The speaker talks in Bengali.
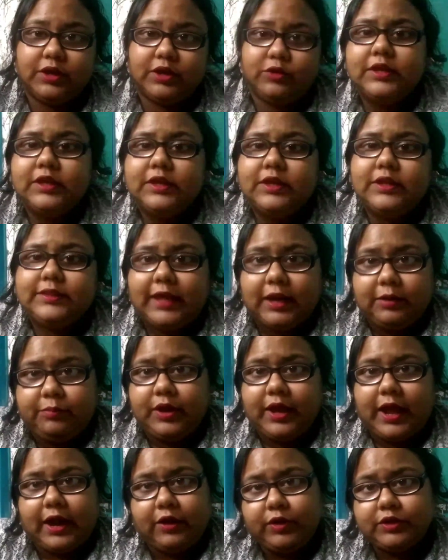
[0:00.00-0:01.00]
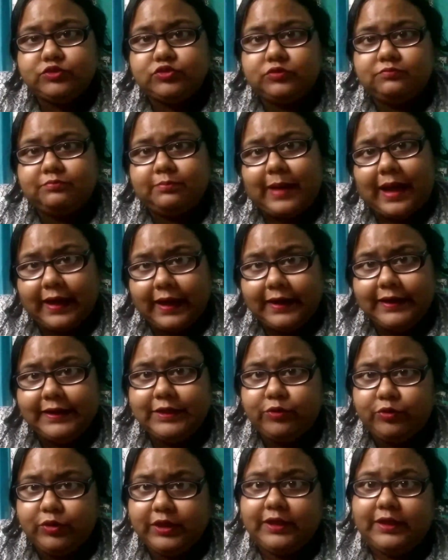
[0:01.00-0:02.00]
ভালো লাগে তারপরে আরও একজন বাঙালি
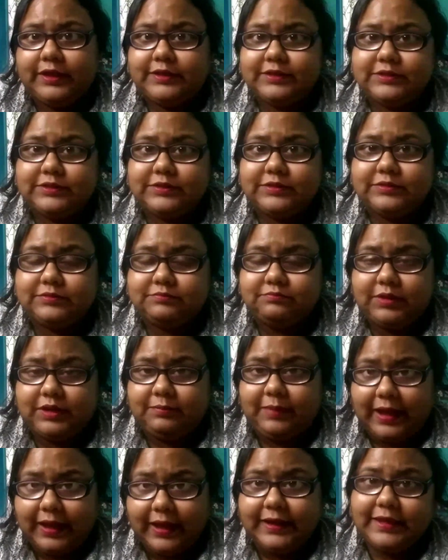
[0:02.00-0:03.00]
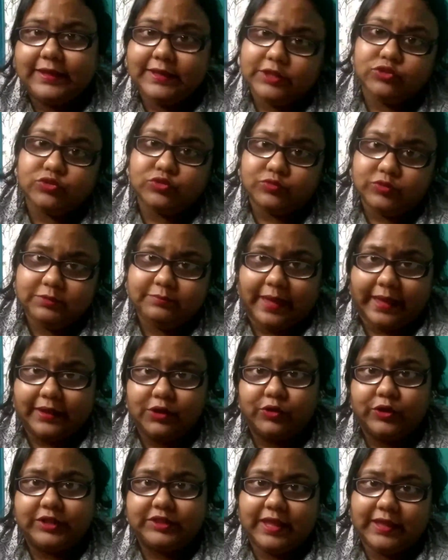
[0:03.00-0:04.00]
হয়ে মানে বাঙালি কিন্তু উনি
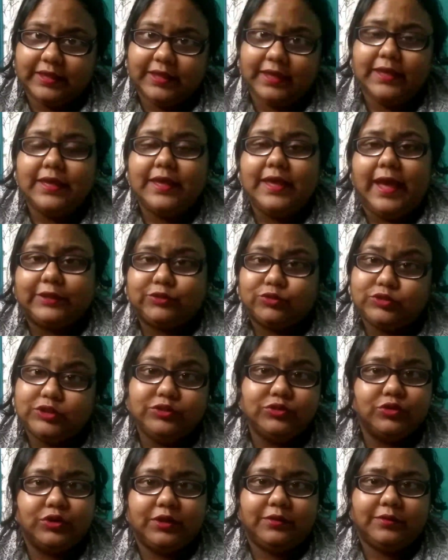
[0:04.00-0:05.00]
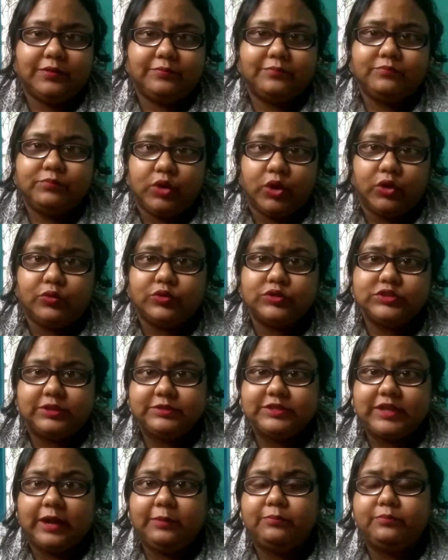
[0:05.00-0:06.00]
ব্যাঙ্গালোরে থেকে এতদিন ধরে ব্লগ করছে
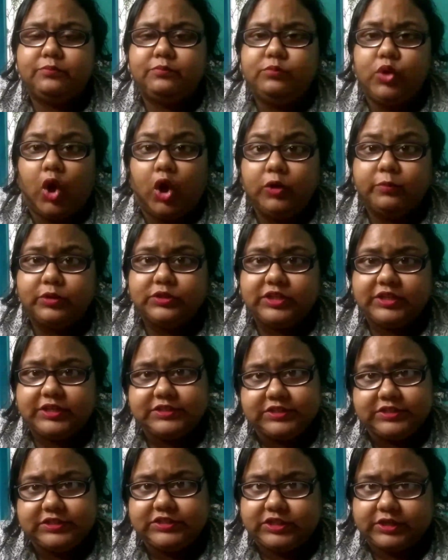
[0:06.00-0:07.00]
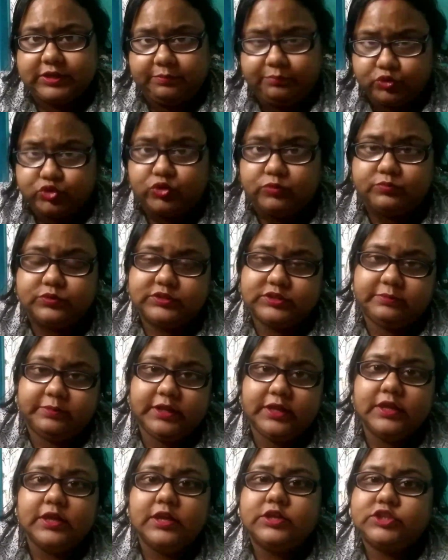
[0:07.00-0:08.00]
আমি যার ব্লগ বলতে কি জিনিস সেটা প্রথম বুঝতে
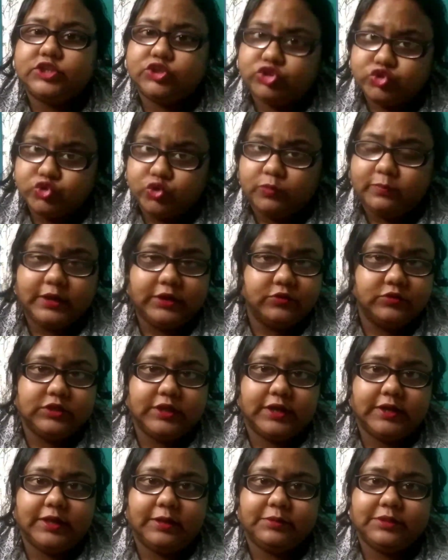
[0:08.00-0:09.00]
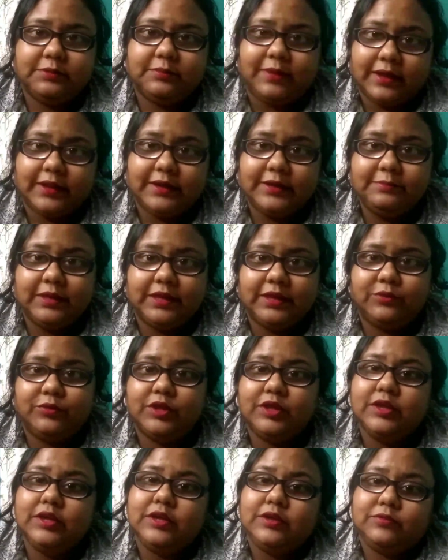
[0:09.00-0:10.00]
পারি সেটা হচ্ছে সৌমালী অধিকারী আমাদের বাঙালি মেয়ে
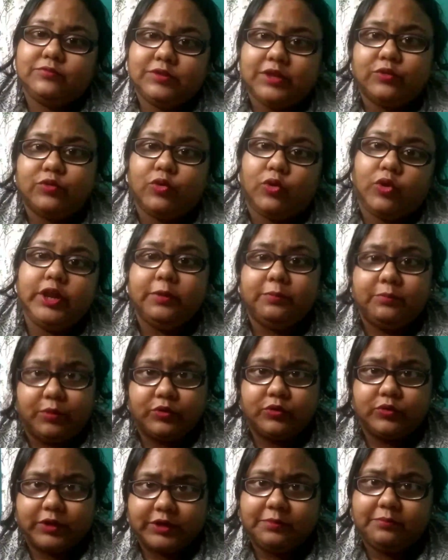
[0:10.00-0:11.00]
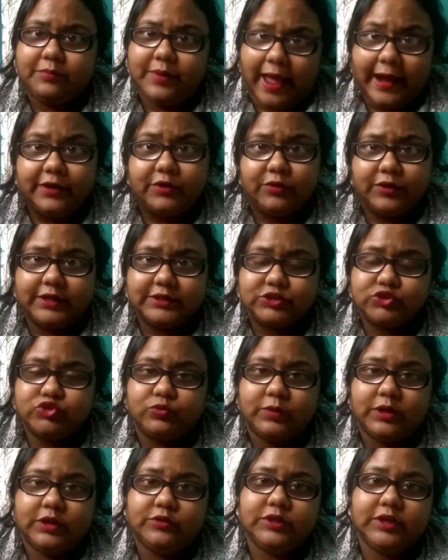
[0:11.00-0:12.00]
হয়ে এখন অনেক বড় একটা ব্র্যান্ড হয়ে গেছে
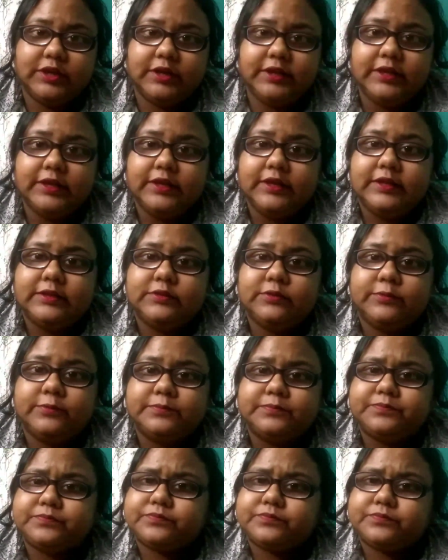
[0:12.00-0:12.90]
সৌমালী অধিকারী তো